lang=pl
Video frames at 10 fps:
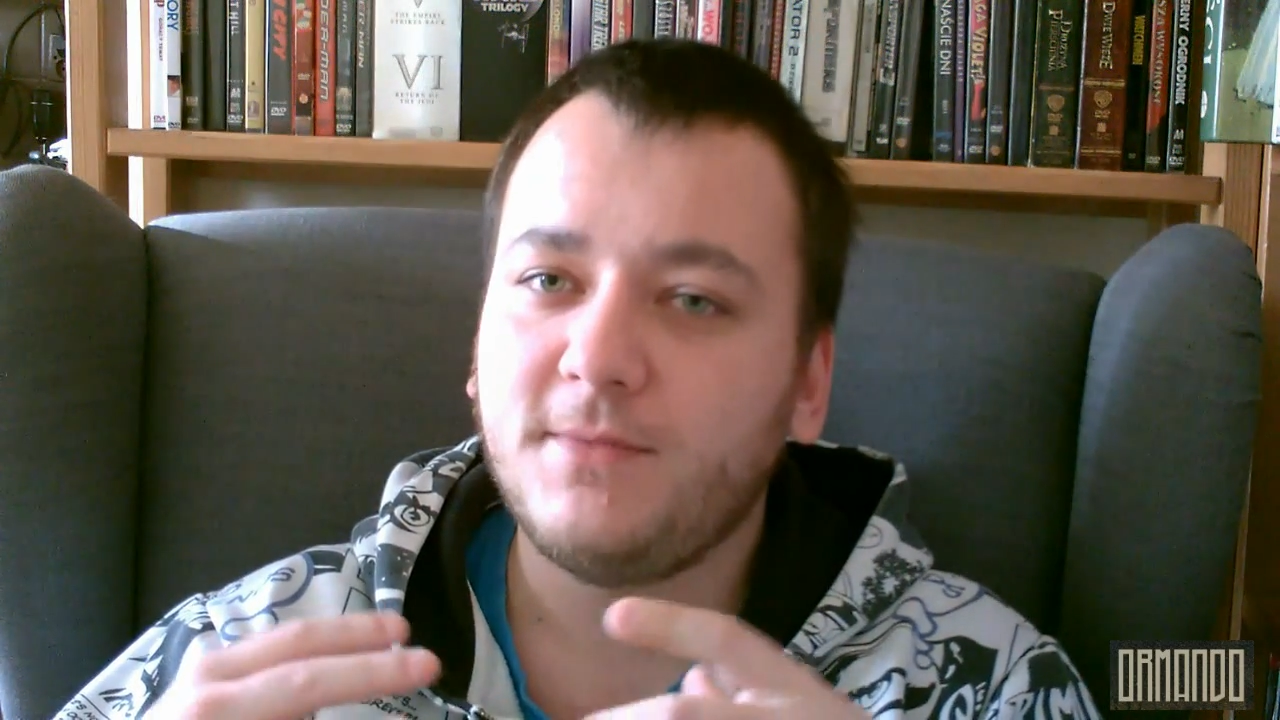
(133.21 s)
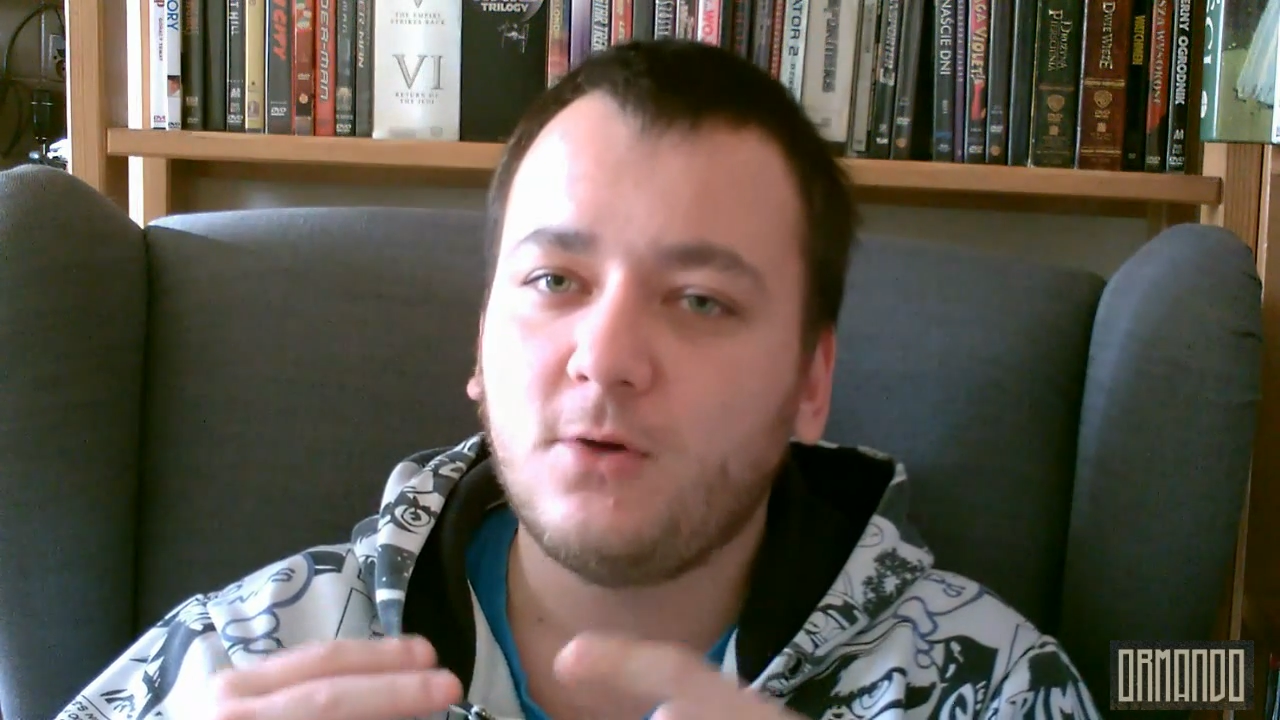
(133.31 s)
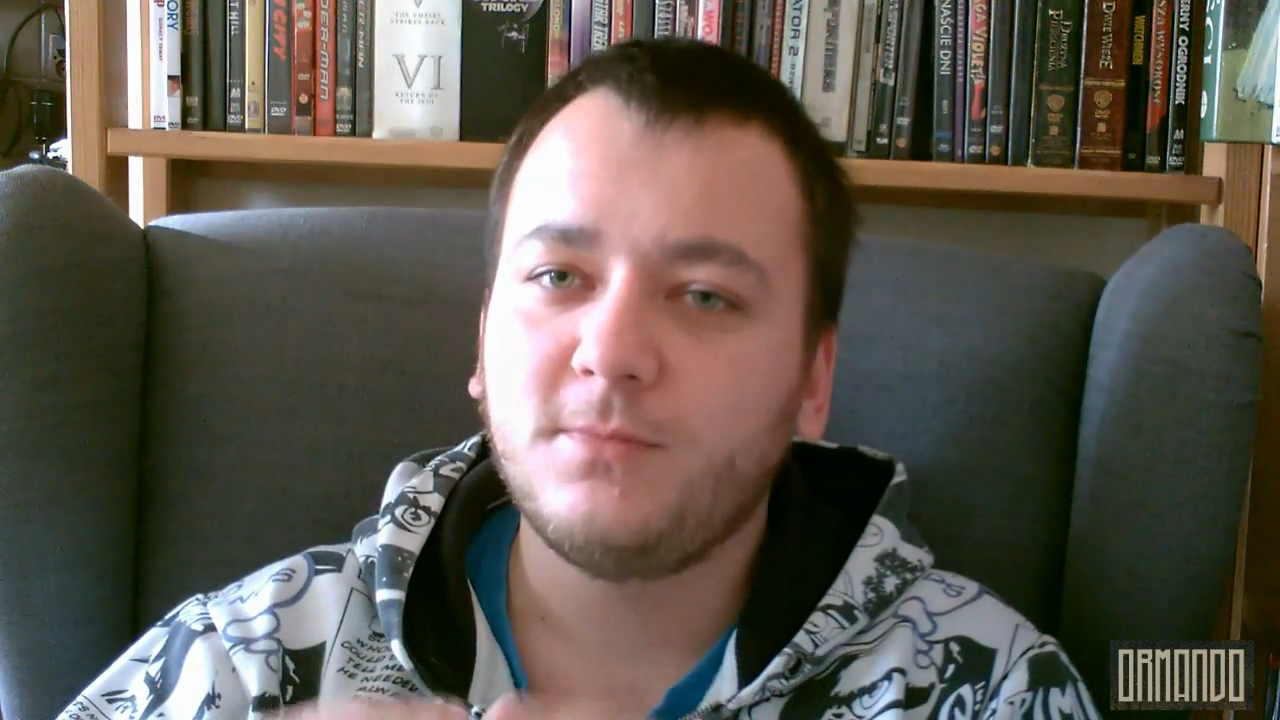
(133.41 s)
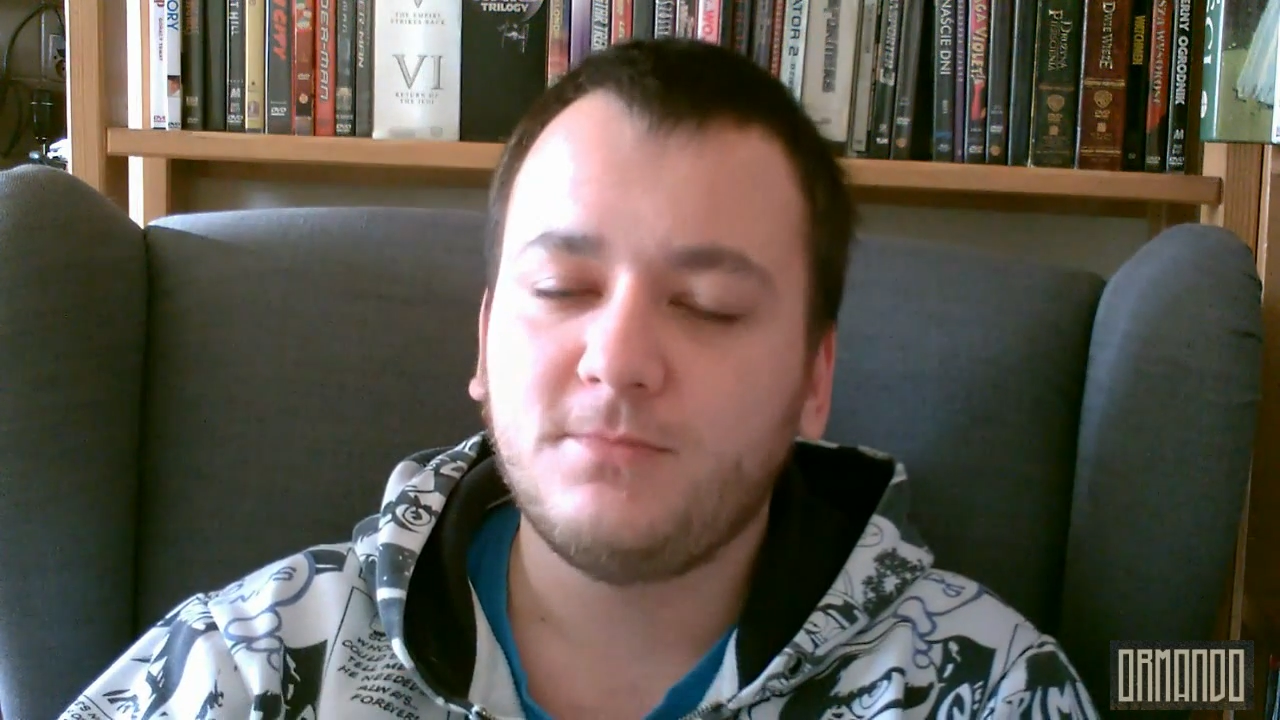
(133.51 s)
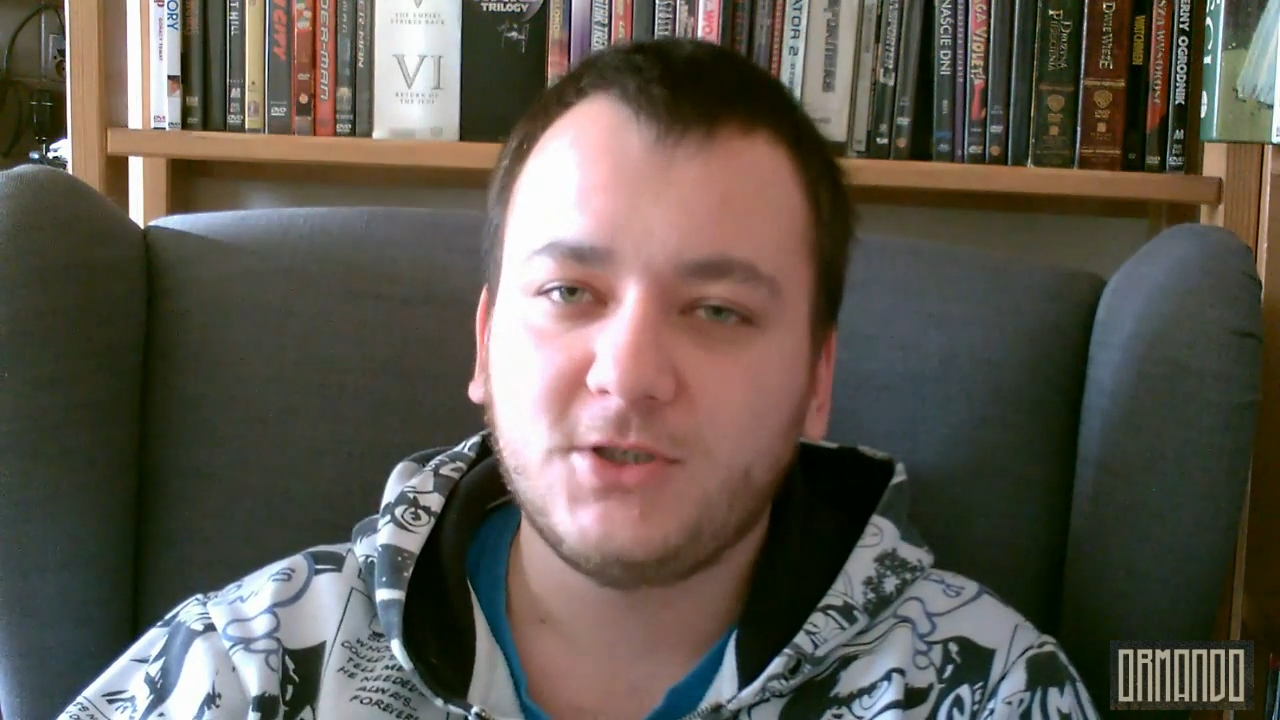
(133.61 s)

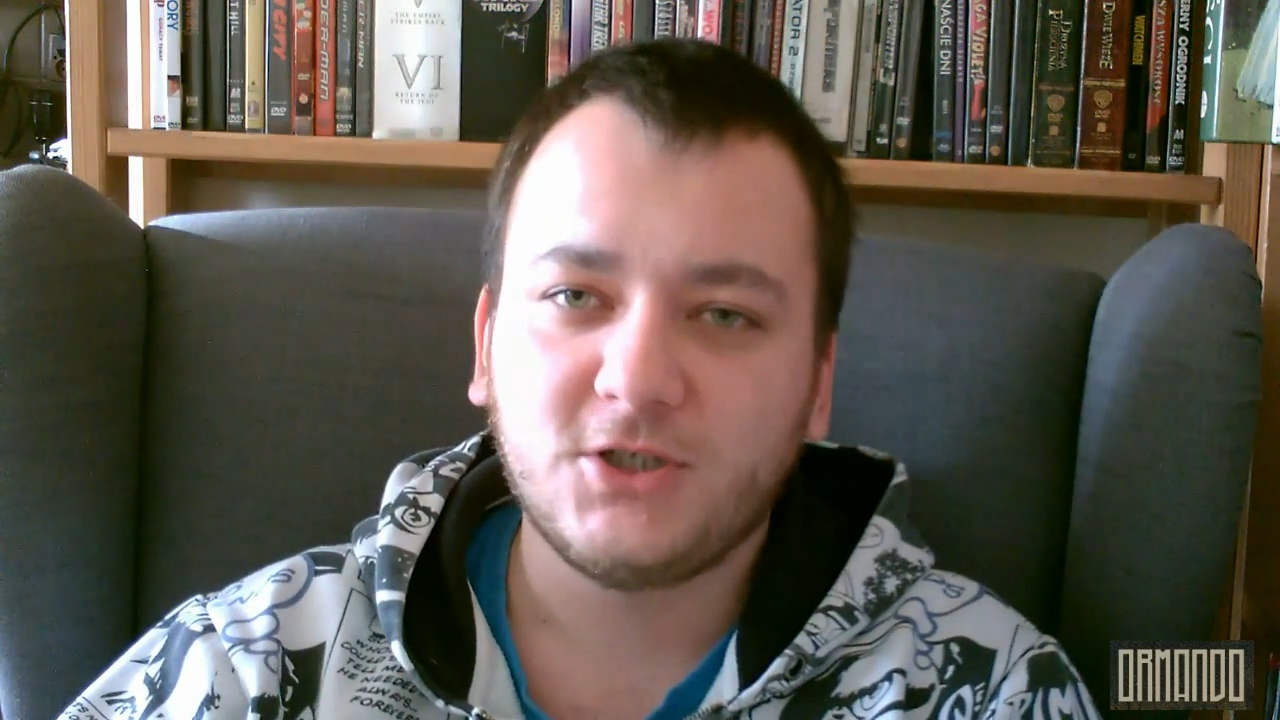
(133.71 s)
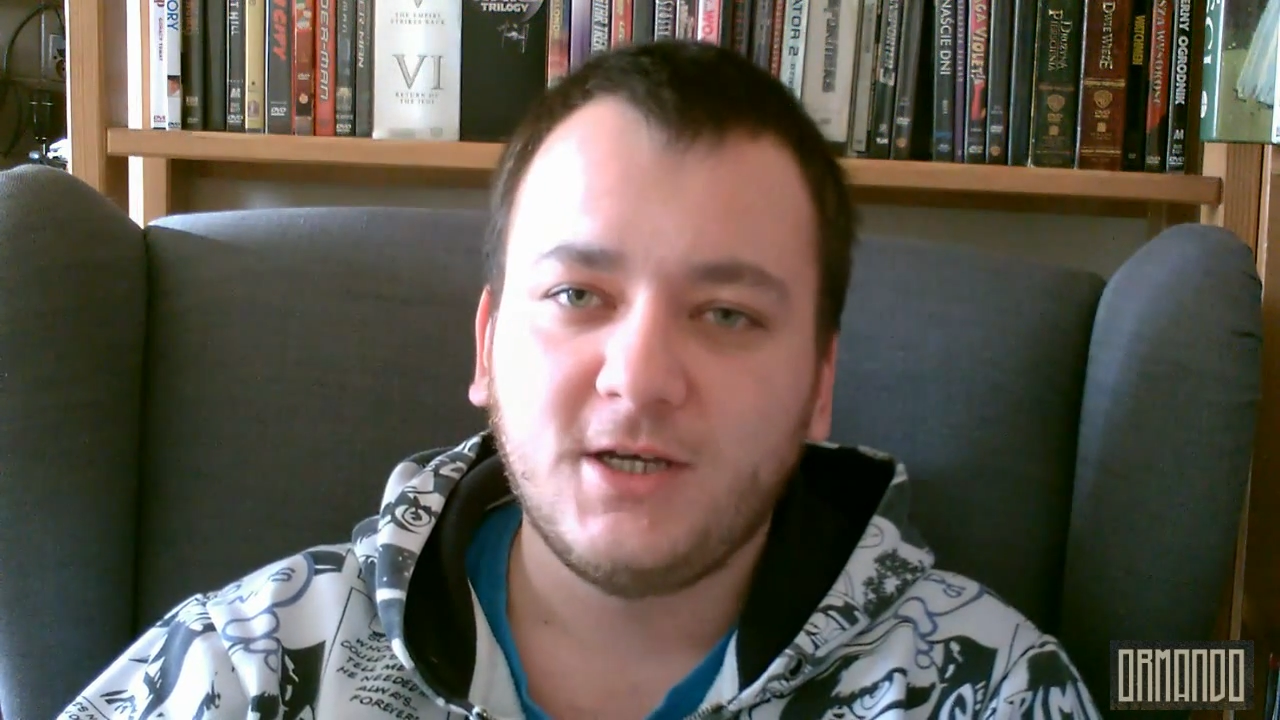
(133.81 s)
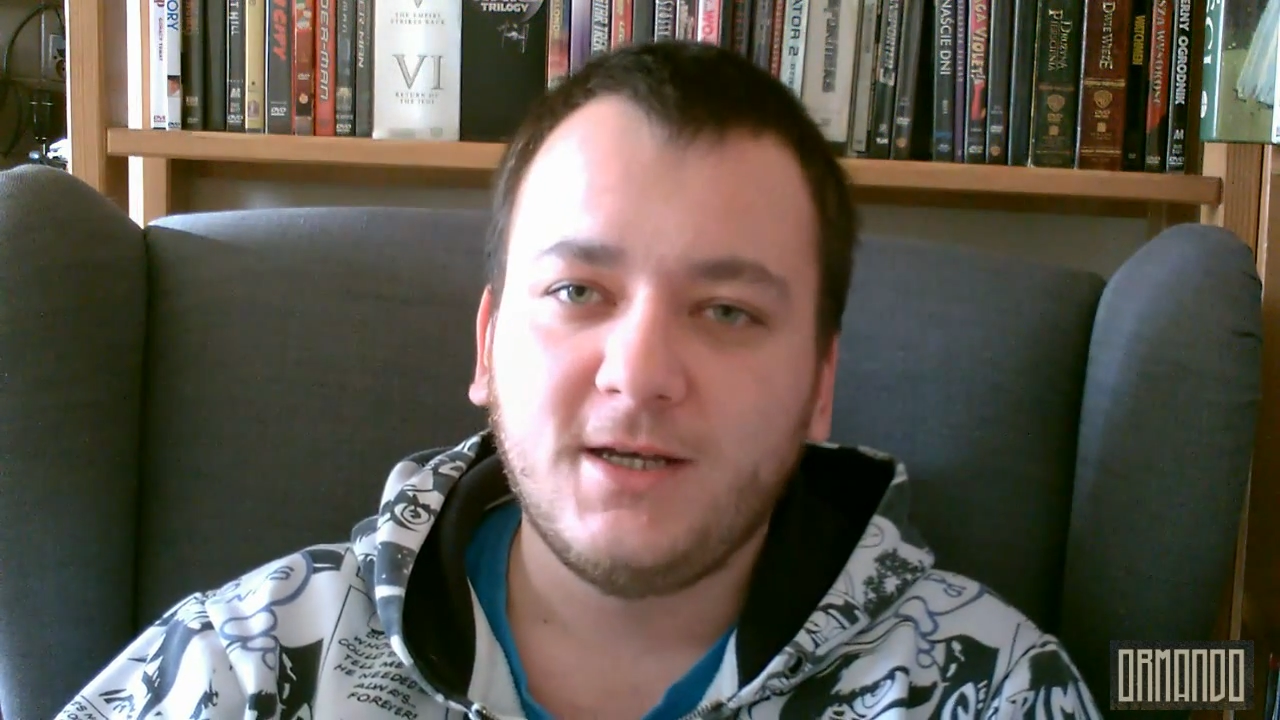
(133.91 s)
miałby być